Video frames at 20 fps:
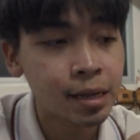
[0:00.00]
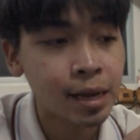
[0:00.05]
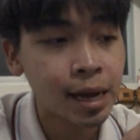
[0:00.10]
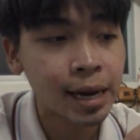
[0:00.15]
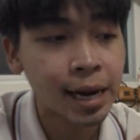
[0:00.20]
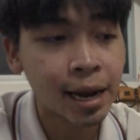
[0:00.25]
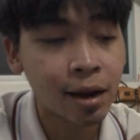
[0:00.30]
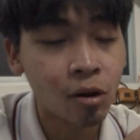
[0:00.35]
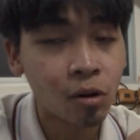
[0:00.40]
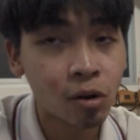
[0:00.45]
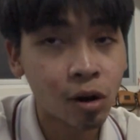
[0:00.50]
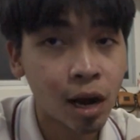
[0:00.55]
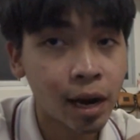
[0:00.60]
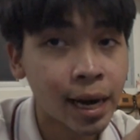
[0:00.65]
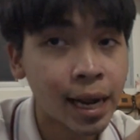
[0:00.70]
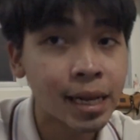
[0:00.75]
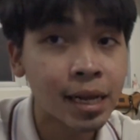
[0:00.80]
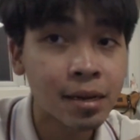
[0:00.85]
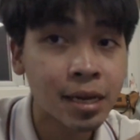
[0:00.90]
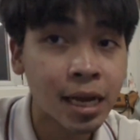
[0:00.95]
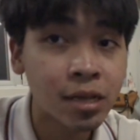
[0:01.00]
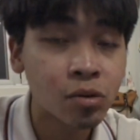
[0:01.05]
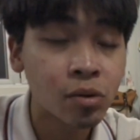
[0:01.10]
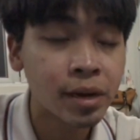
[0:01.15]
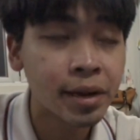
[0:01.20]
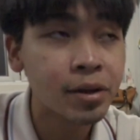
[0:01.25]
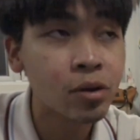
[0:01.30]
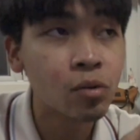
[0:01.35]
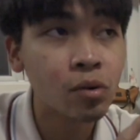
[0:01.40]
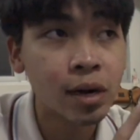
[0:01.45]
อนาคตก็น่าจะใช้ตัว
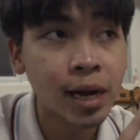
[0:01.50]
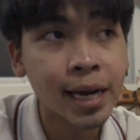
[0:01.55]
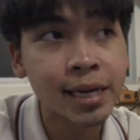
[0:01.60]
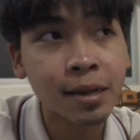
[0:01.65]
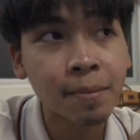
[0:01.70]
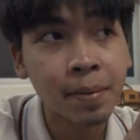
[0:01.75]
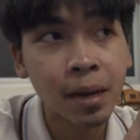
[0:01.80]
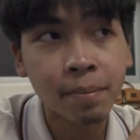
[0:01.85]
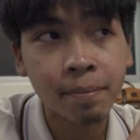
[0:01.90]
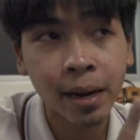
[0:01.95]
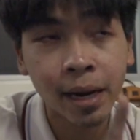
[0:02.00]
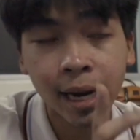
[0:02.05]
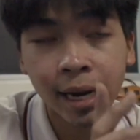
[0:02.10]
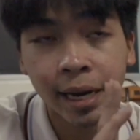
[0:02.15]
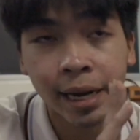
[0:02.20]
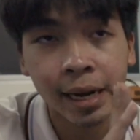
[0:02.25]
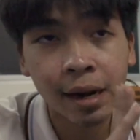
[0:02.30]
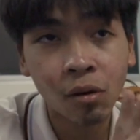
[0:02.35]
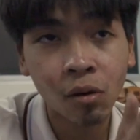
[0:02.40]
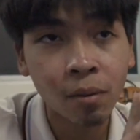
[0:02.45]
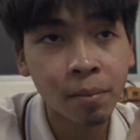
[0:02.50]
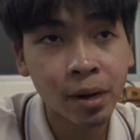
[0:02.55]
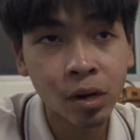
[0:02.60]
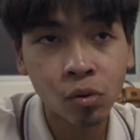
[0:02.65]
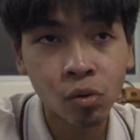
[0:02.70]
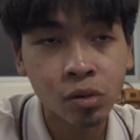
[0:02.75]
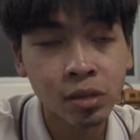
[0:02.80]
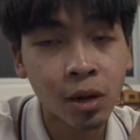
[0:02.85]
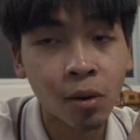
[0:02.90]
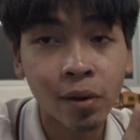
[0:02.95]
นี้อยู่หรืออาจจะเปลี่ยนแบตอันนี้เราก็ไม่
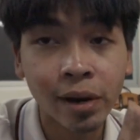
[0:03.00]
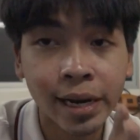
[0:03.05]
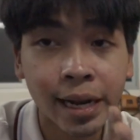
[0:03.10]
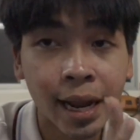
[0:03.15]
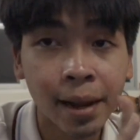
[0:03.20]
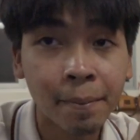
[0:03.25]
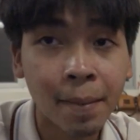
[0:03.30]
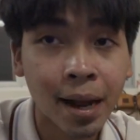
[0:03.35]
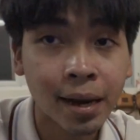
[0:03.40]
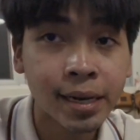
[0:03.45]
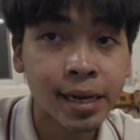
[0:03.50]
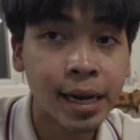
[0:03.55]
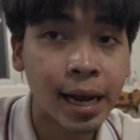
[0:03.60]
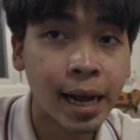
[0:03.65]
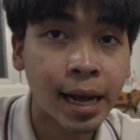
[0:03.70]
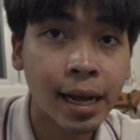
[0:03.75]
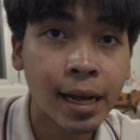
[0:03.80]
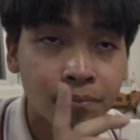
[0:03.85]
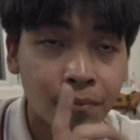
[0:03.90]
รู้แต่วันดีเอ็กมาร์กหนึ่งอะ